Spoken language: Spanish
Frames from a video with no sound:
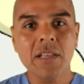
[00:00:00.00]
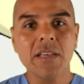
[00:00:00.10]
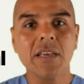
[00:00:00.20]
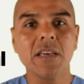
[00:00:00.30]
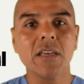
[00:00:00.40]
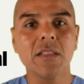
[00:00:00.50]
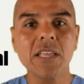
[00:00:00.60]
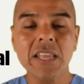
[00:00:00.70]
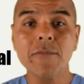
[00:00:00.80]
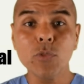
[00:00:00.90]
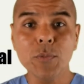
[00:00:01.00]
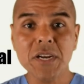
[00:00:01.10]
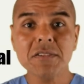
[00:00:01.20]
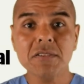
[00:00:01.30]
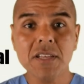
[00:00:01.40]
eh, tiene
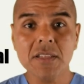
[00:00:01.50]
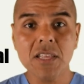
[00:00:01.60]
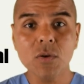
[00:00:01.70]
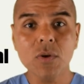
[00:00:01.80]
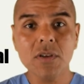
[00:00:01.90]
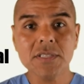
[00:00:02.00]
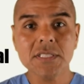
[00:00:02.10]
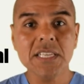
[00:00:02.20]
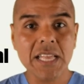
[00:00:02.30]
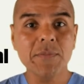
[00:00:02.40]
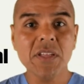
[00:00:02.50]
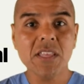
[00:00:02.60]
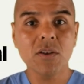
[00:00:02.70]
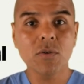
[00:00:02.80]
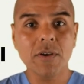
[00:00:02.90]
numerosos testículos y también
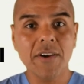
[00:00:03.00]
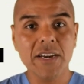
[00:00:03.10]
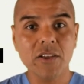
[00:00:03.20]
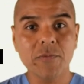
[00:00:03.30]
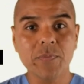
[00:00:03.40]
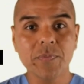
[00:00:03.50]
tiene un ovario.